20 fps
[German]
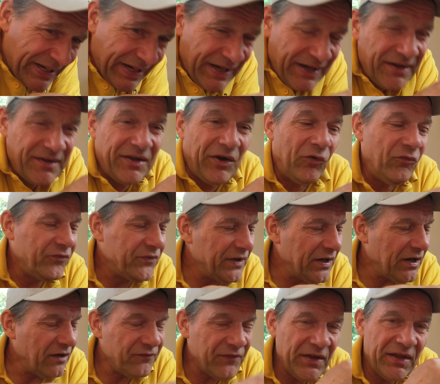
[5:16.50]
so, kaufen
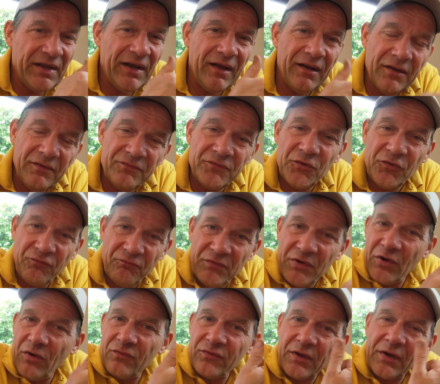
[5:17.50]
die Afrikaner, dürfen
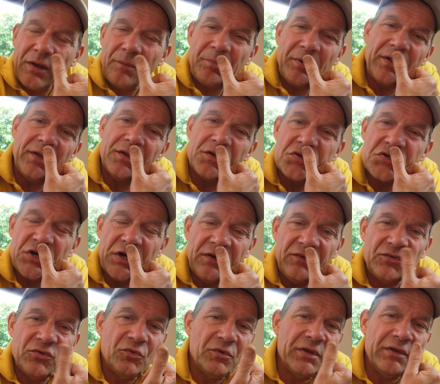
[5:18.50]
wieder unseren reparierten
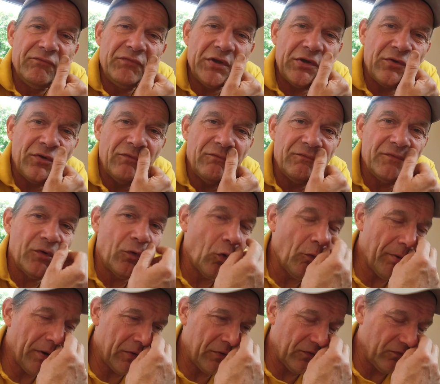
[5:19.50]
Scheiß holen, den wir
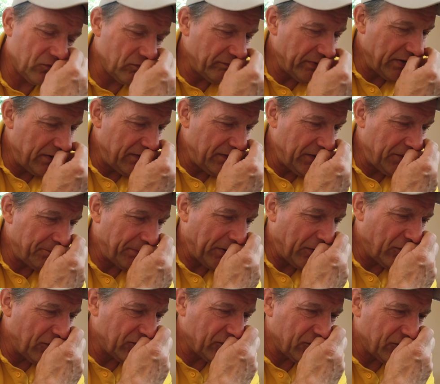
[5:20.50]
Oberkonsumenten nicht
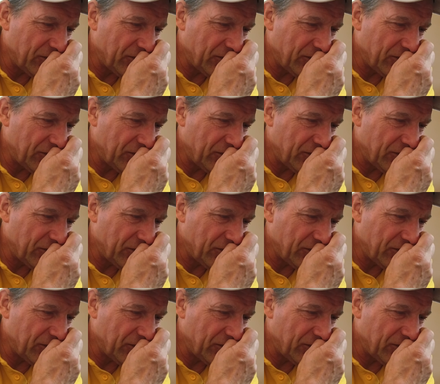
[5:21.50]
brauchen.